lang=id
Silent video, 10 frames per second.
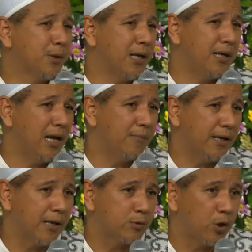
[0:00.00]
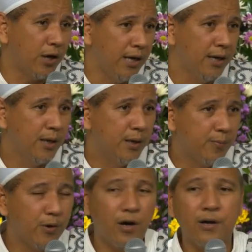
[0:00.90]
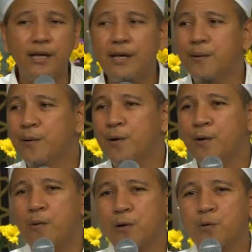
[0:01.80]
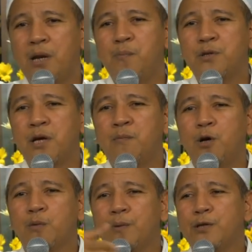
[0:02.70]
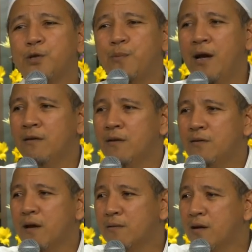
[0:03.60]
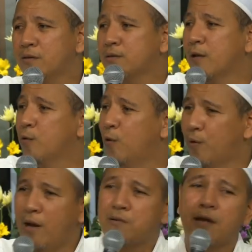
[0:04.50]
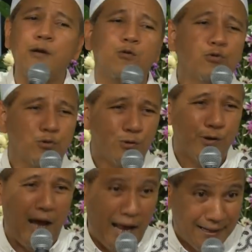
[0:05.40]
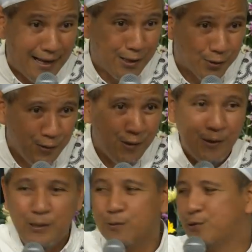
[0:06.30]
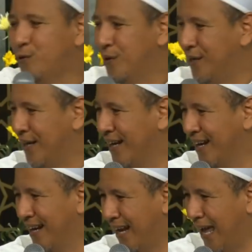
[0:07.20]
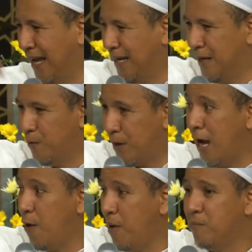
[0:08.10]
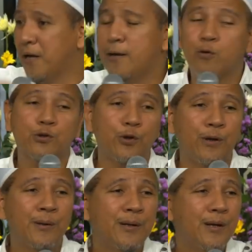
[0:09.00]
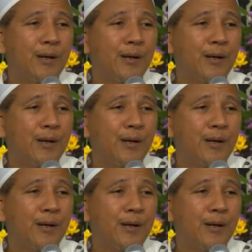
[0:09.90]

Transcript: disebutkan dalam kitab Sahih Bukhari, waktu Nabi SAW khutbah Jumat datang satu orang dari dusun. Nah dari du, dusun nih ini lain, ini orang awam dari dusun.